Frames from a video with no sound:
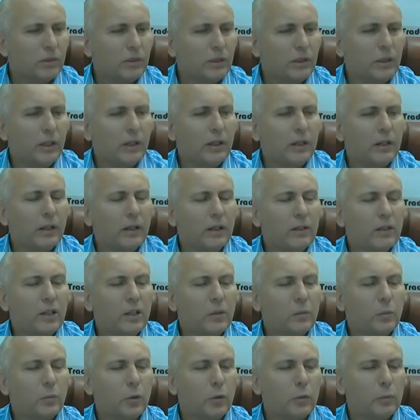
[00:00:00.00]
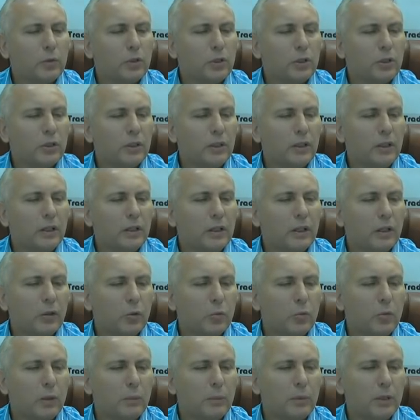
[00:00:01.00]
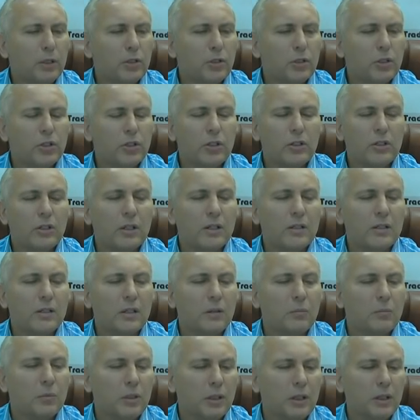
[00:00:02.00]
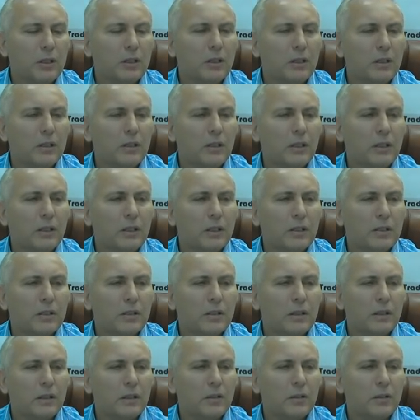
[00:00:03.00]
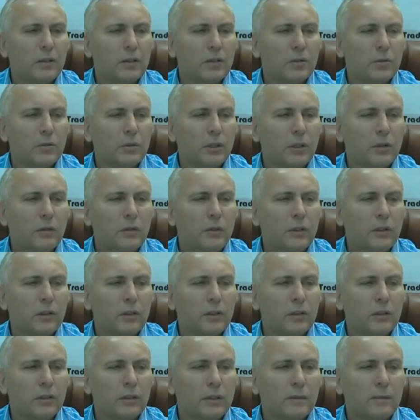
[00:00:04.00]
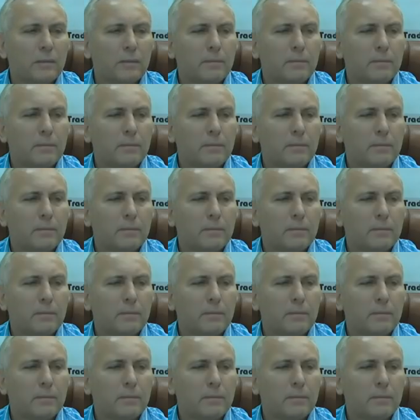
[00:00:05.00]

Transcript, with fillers: Игорь Екатеринбург пишет, Игорь, а рубль почти 67. Да, да, да, я знаю, я с утра видел это.